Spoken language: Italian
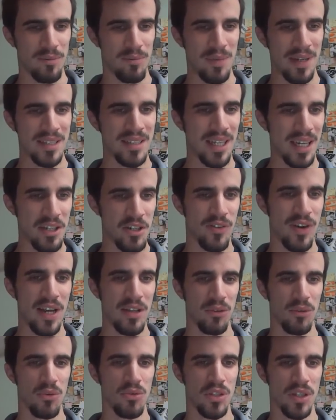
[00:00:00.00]
ma se la
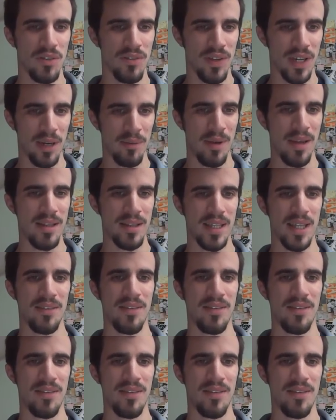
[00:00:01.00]
Juventus veramente